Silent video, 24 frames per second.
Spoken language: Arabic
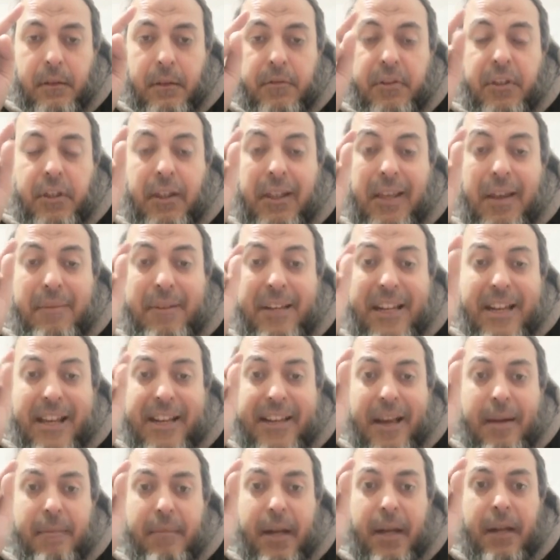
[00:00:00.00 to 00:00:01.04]
في قيام ليله
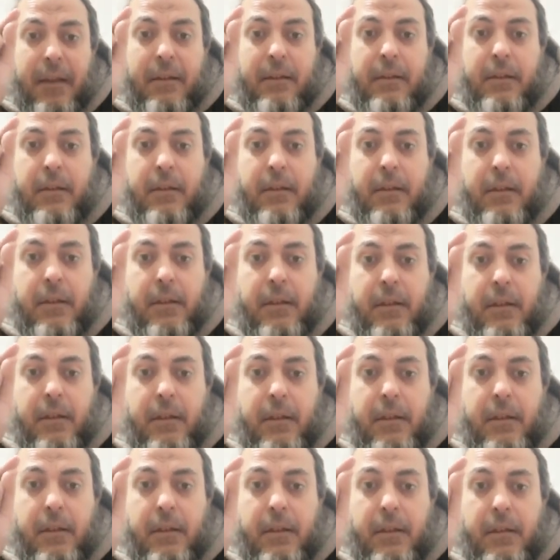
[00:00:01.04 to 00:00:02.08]
كامله
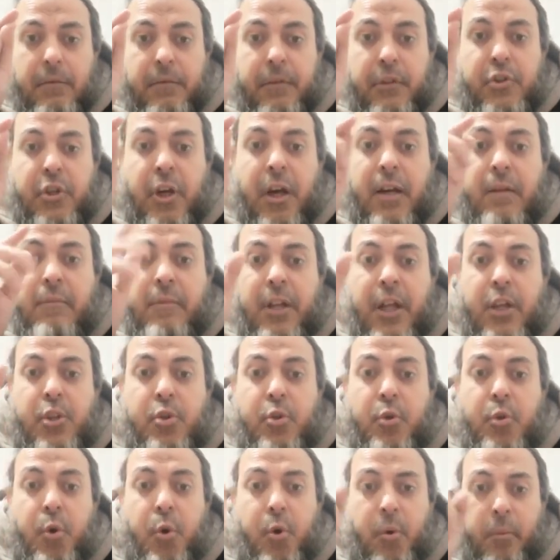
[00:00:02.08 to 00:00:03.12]
في شهر من
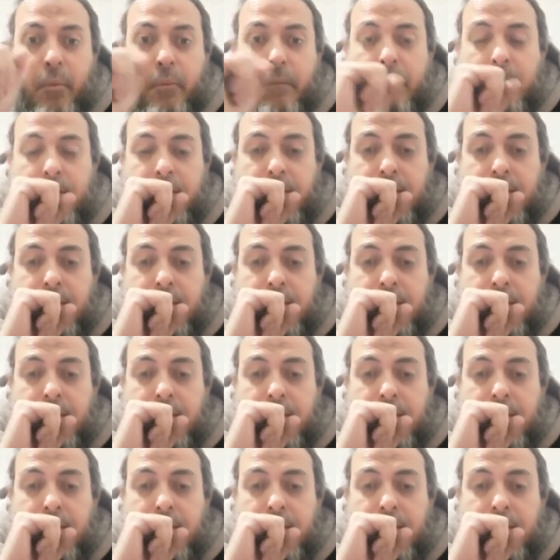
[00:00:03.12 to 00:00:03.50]
الاشهر الحرم